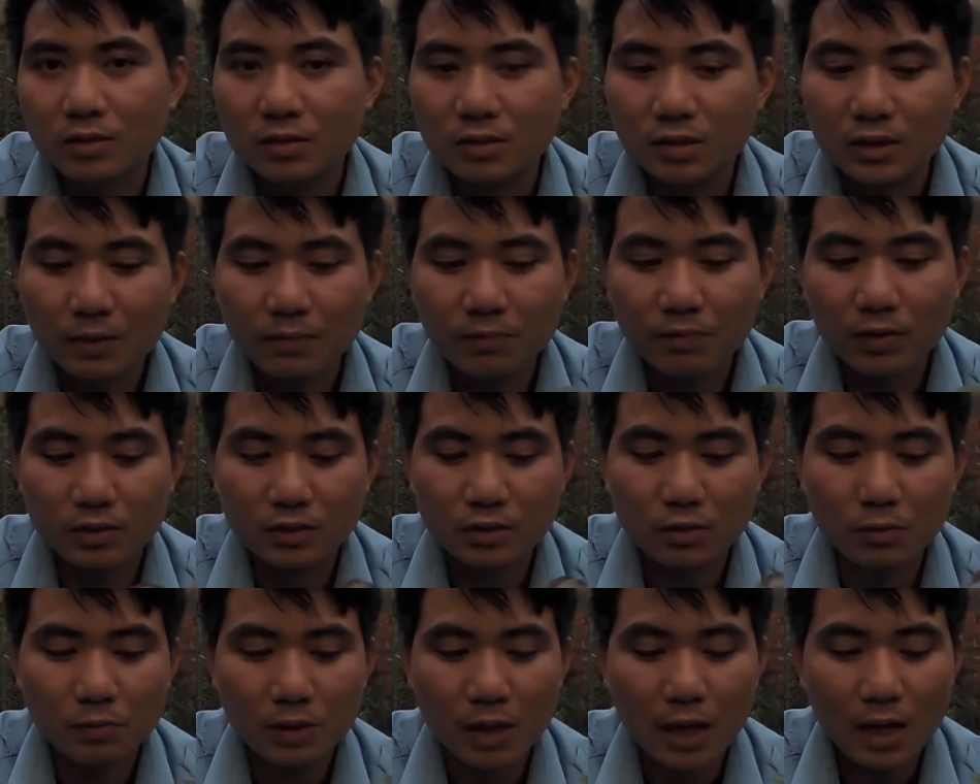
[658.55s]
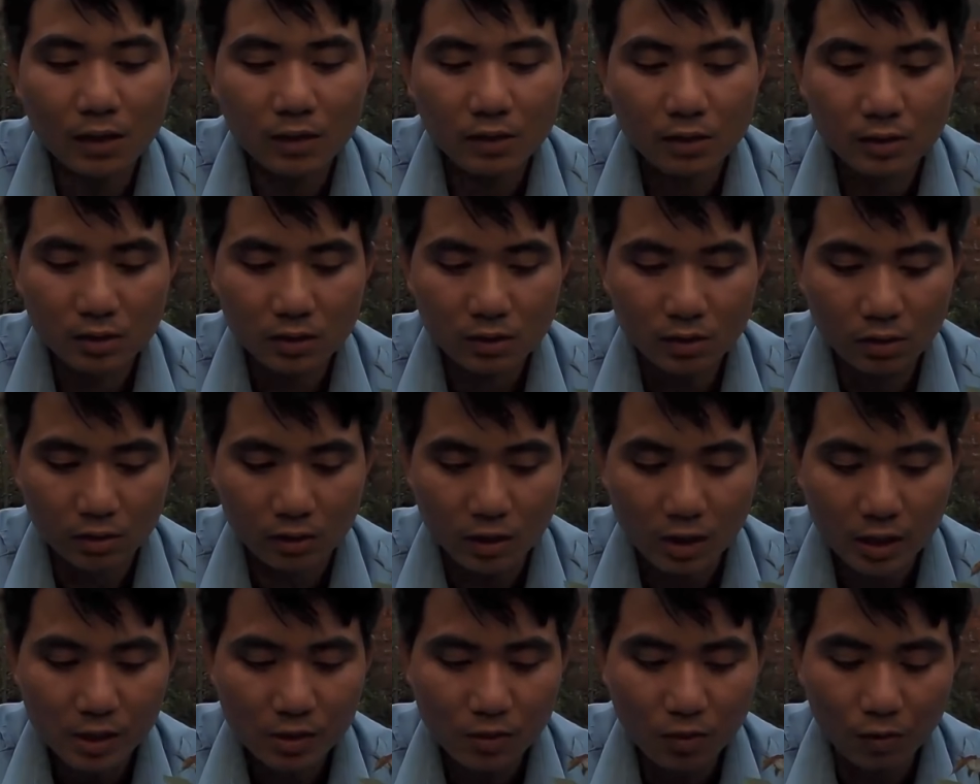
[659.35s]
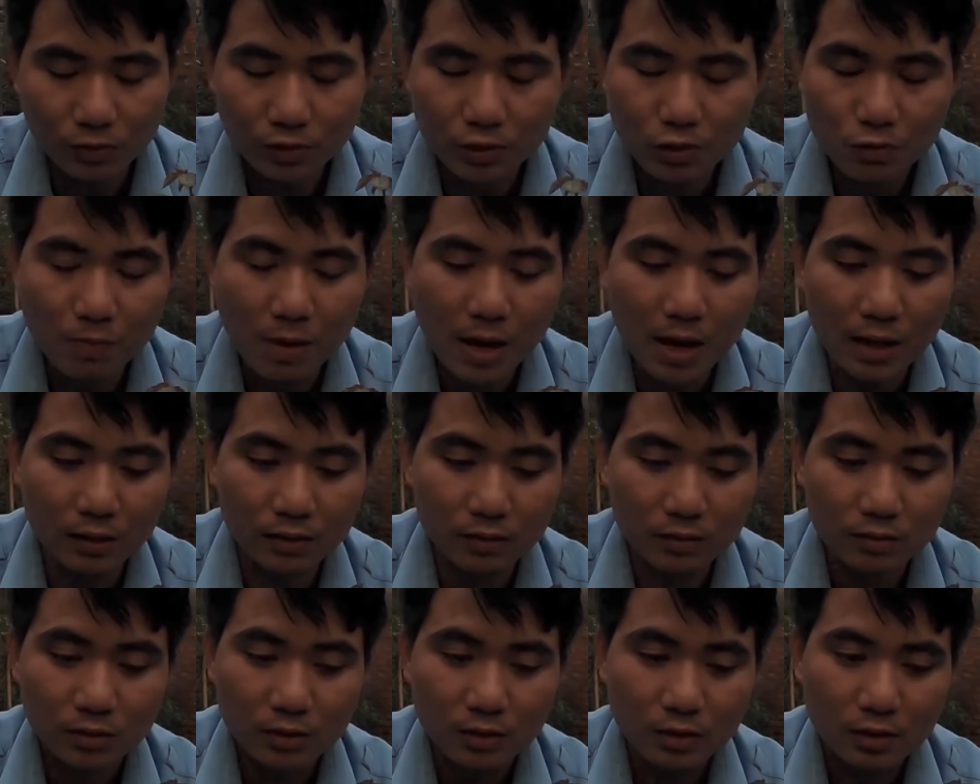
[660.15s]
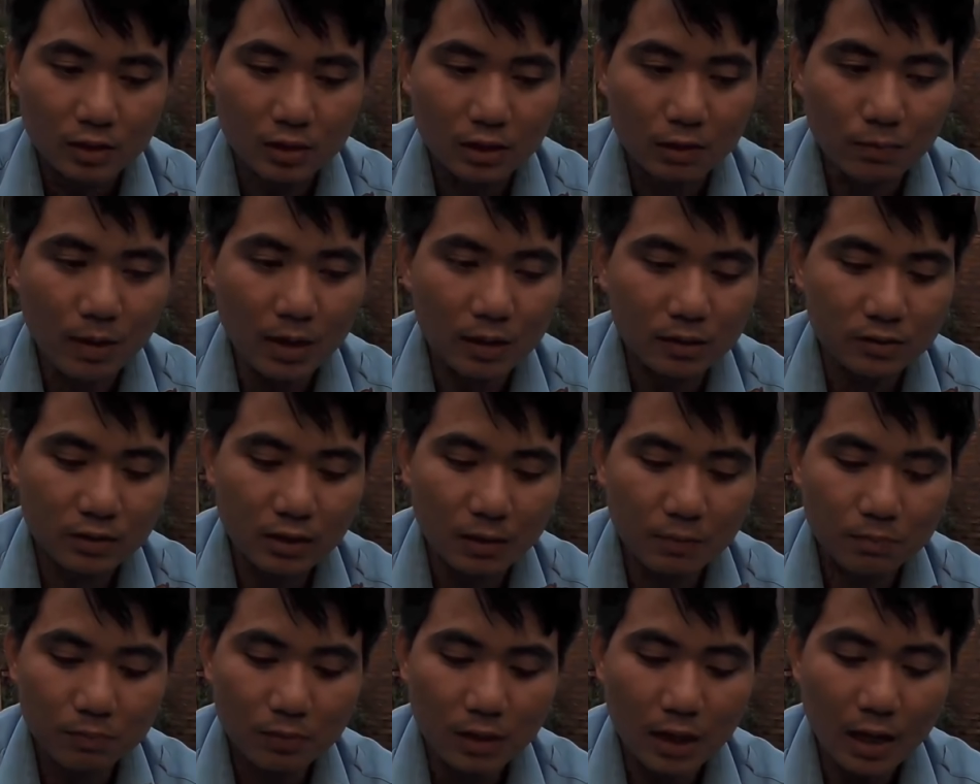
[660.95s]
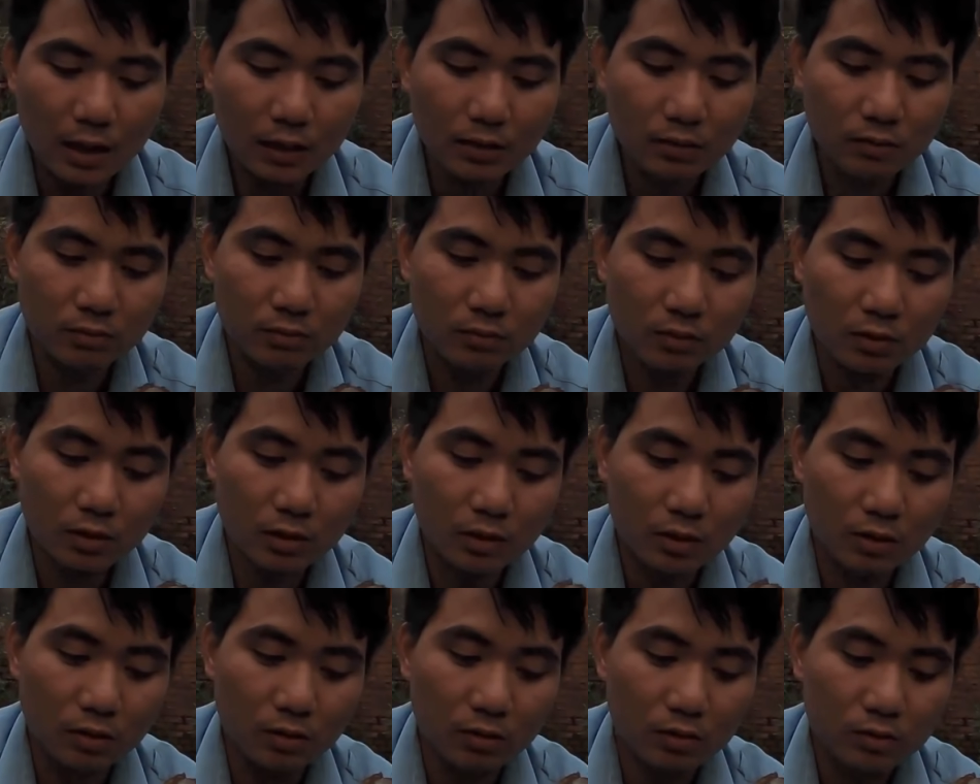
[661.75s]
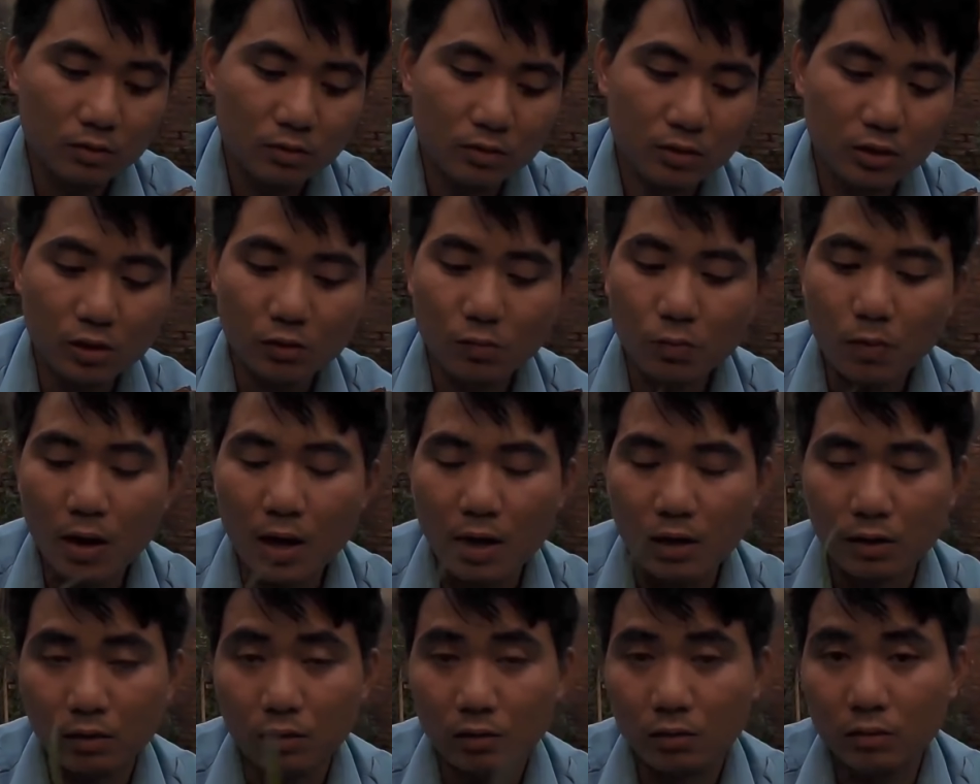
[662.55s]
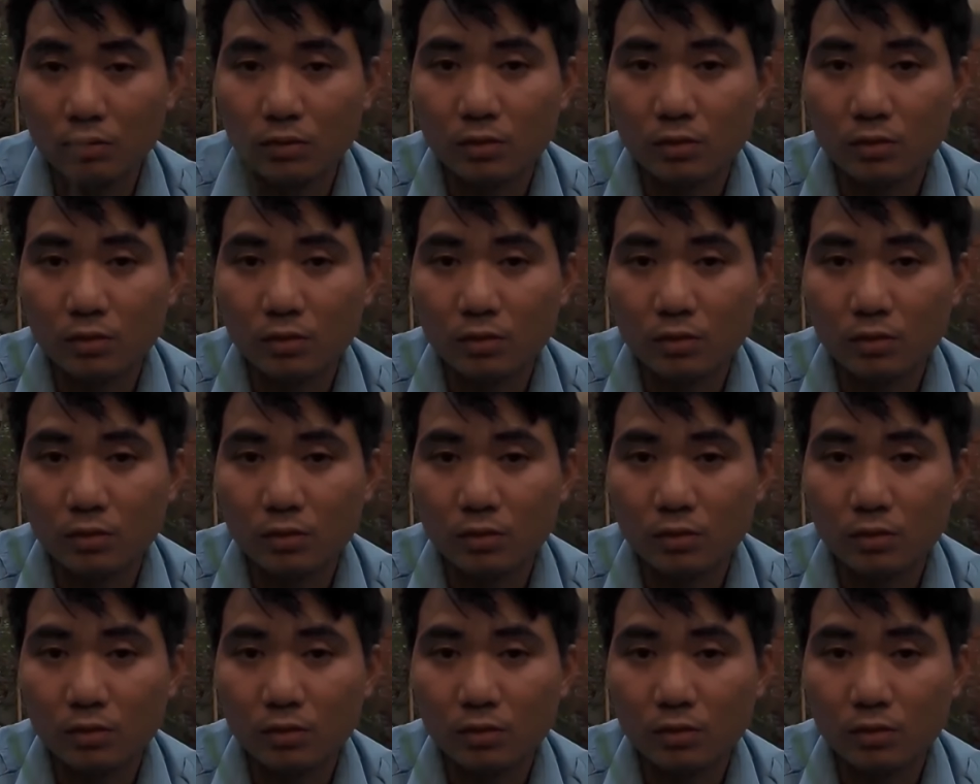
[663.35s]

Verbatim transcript: dâm vào trong cát thì ở đây có nhiều bạn các bạn dâm cát ờ, chỉ khoảng